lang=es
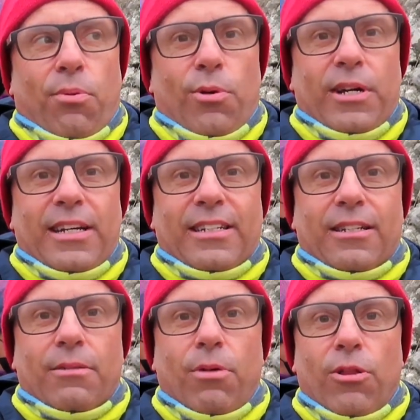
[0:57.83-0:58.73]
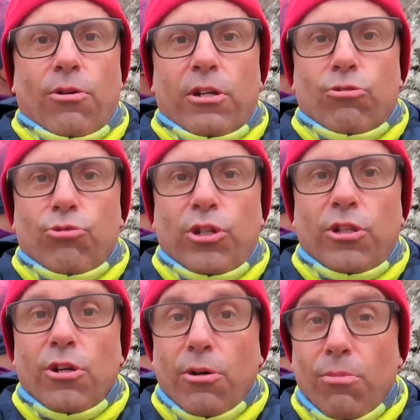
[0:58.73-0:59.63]
pues bueno, es un
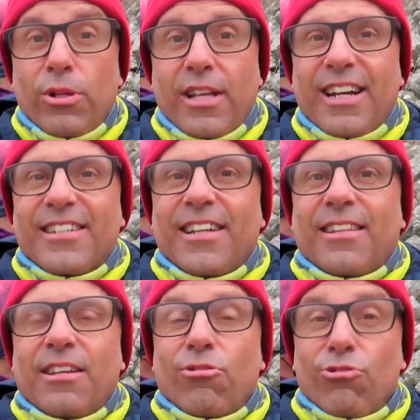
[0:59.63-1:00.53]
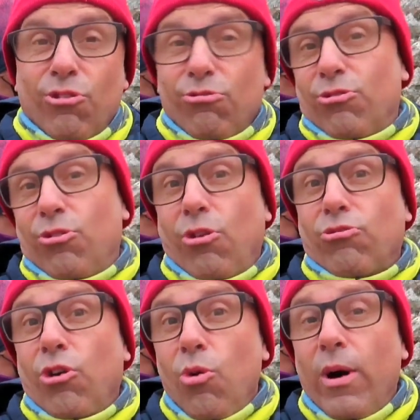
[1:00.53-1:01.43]
sitio muy interesante, son,
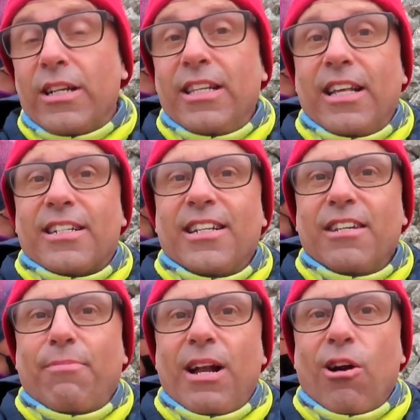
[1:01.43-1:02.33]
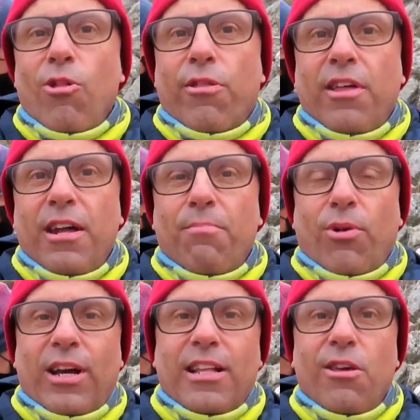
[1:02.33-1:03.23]
son, lugares interesantes para conocer,
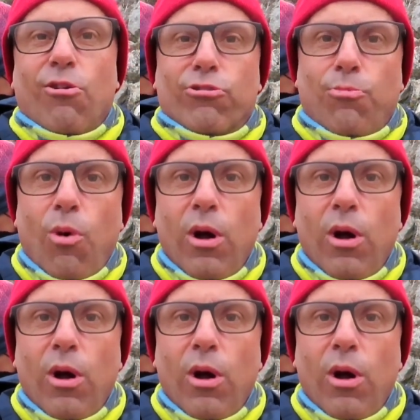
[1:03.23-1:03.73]
porque ya te digo, los